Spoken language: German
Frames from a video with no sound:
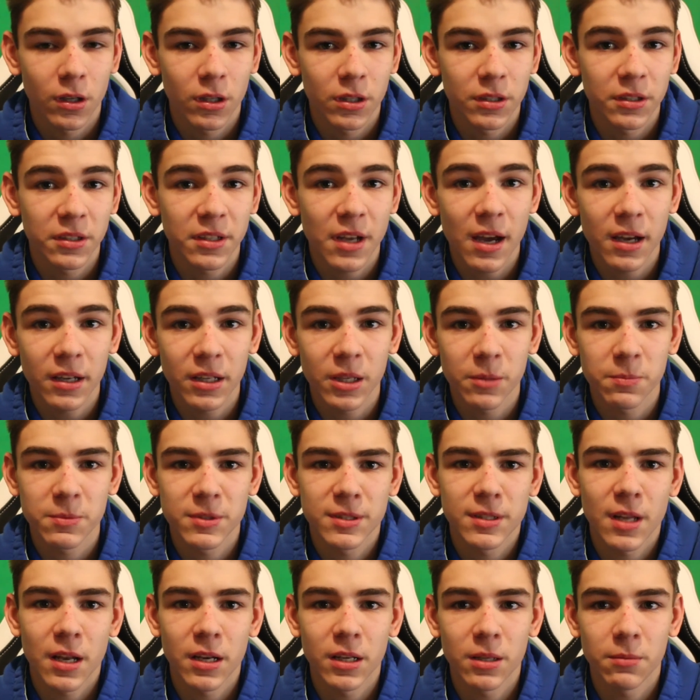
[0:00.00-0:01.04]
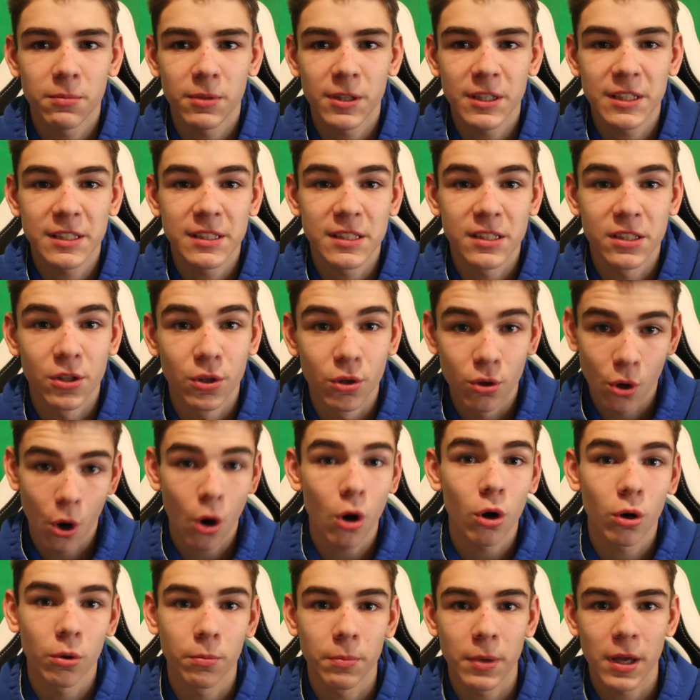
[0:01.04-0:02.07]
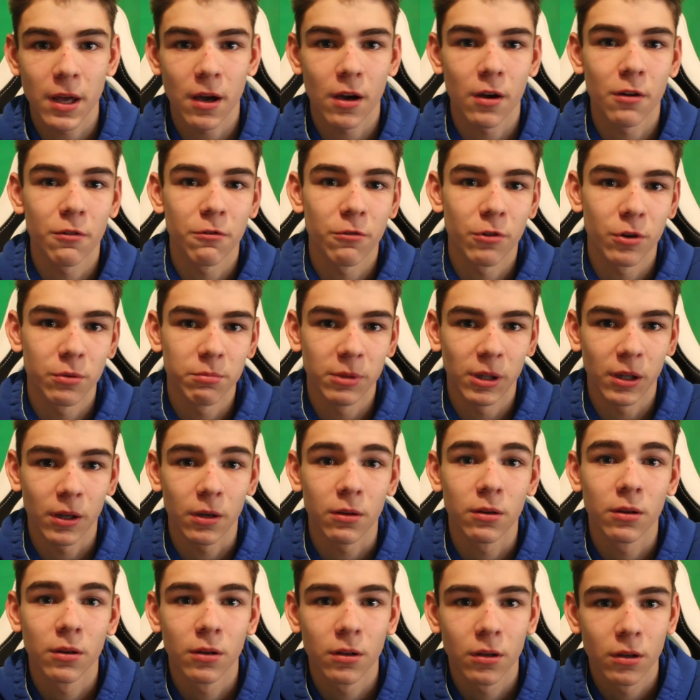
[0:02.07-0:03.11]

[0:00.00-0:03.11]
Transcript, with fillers: Da gibt es dann nämlich noch mehr von mir.